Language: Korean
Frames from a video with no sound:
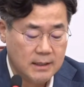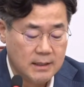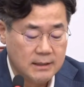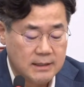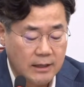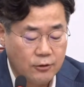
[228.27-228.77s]

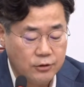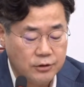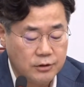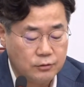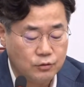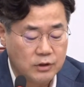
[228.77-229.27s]
이
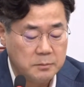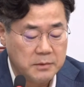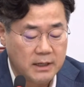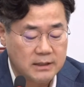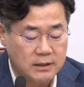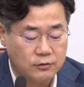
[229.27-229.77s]
사건은 국힘
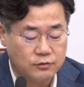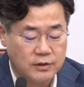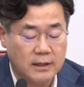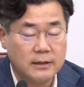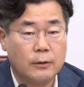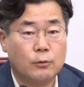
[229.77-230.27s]
당식
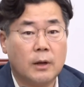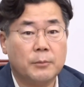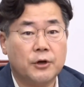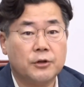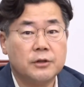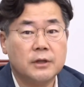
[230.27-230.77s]

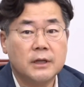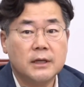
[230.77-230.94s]
주장대로라면